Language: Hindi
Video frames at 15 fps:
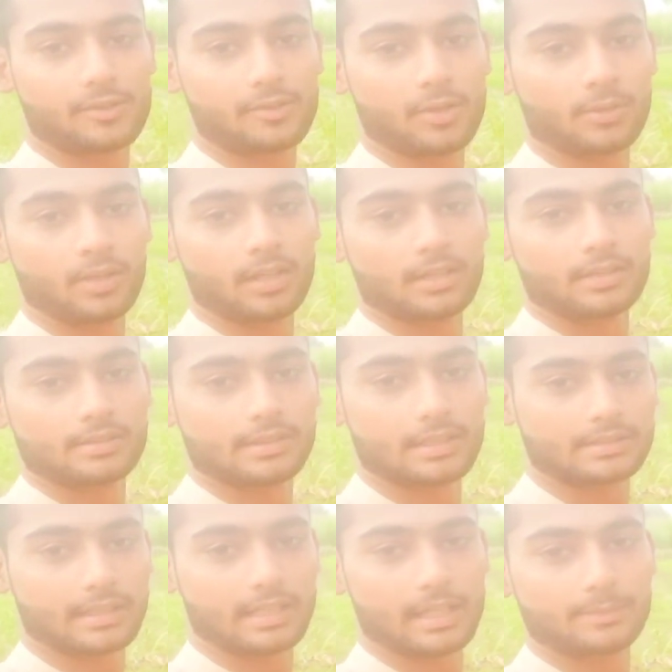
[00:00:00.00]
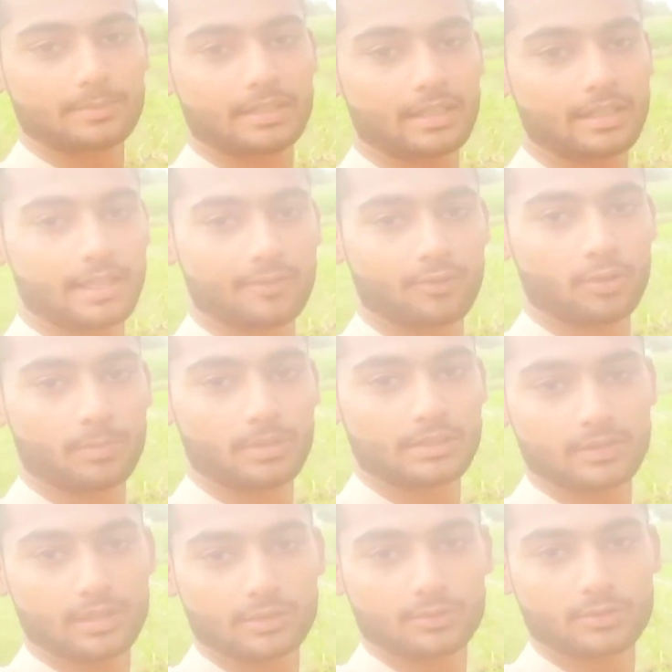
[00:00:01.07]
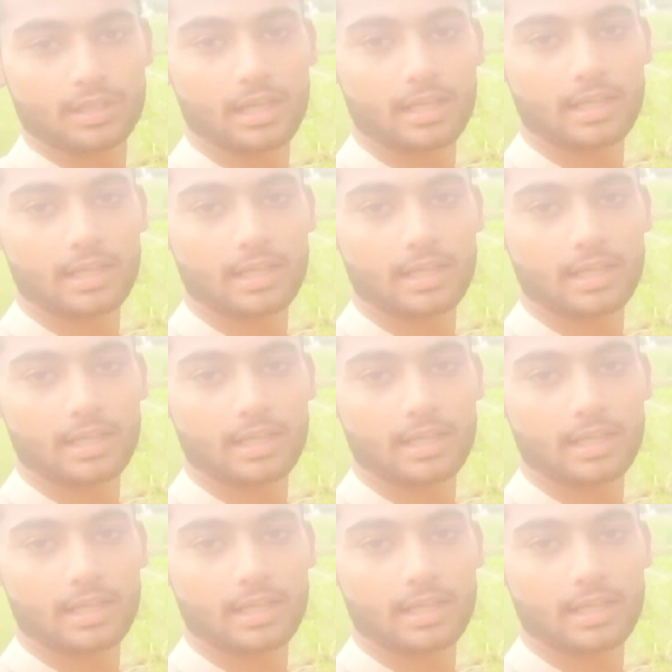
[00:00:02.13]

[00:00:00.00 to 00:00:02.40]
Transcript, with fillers: उठाऊँगा जैसा कि आप देख रहे हैं वो भी इस वक्त उठा